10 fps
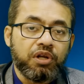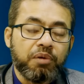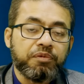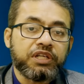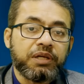
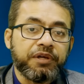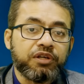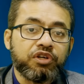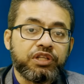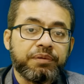লবণকে বের
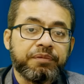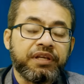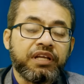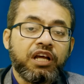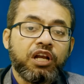করে দিবে
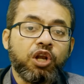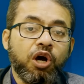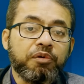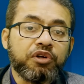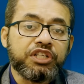
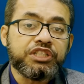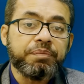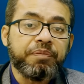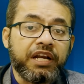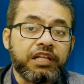লবণের যে
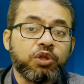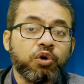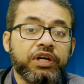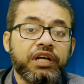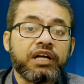পানি
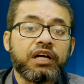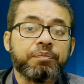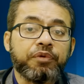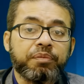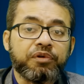ধরে রাখার
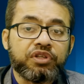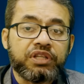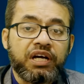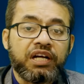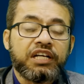
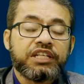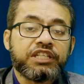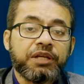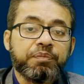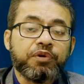প্রবণতা
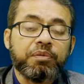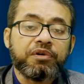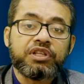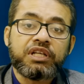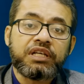সেই
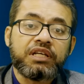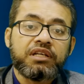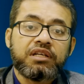প্রবণতাকে